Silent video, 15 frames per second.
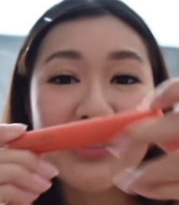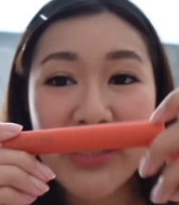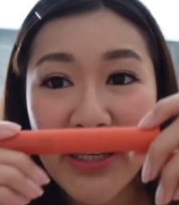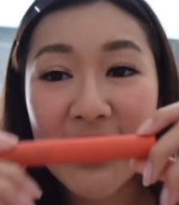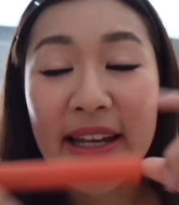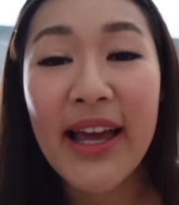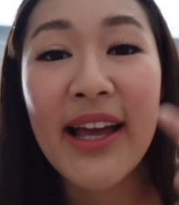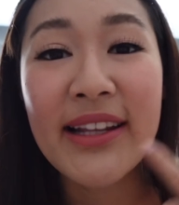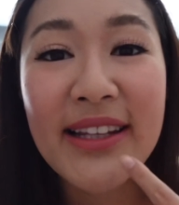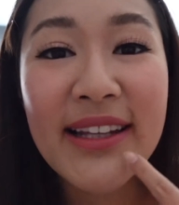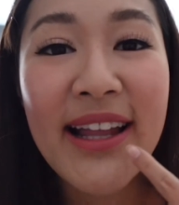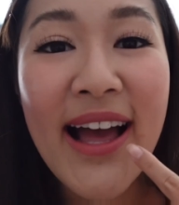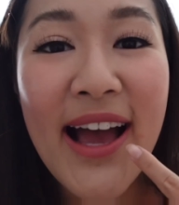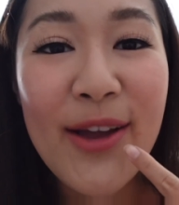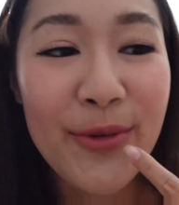สีเนี้ยที่
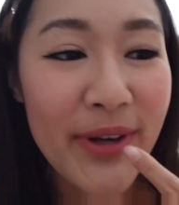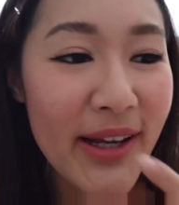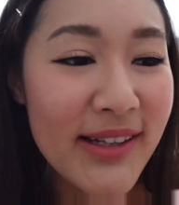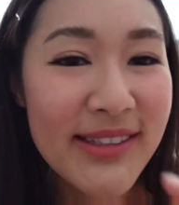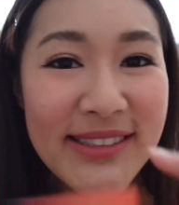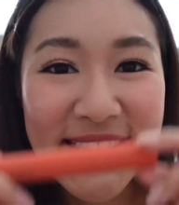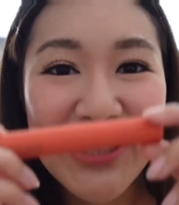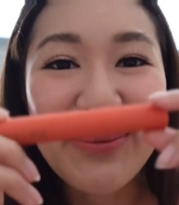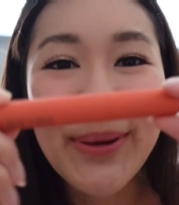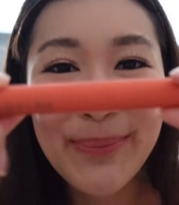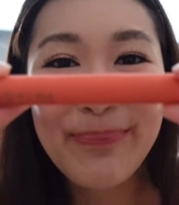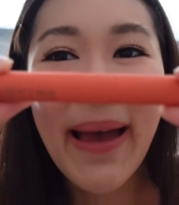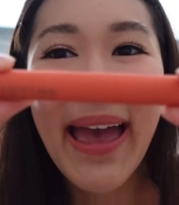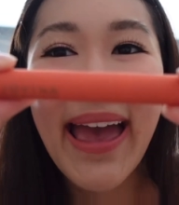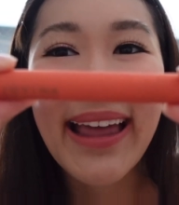ทาอยู่เนี้ยคือสีเบอ
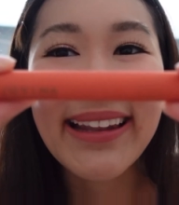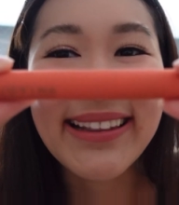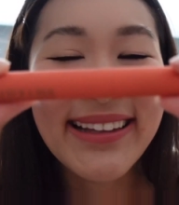ร์แปด